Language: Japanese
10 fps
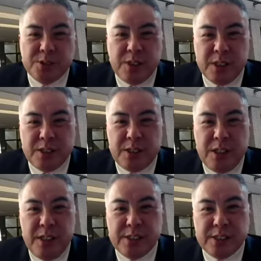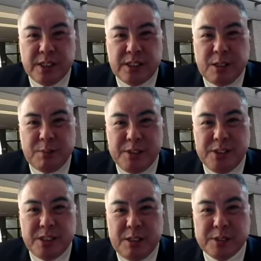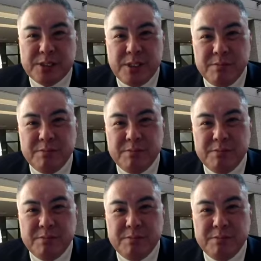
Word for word: れっていつか来た道じゃありません